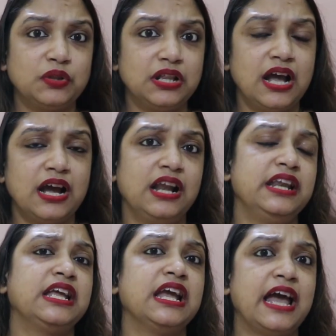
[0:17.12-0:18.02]
করতে থাকার কারণ
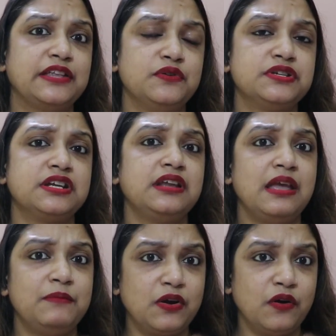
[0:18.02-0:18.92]
কি গ্র্যাজুয়েশন
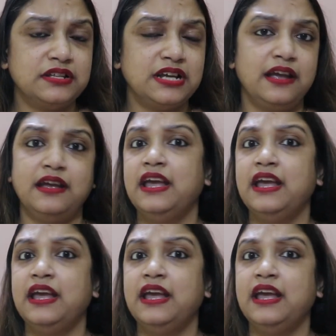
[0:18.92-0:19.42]
এমএ করা যায়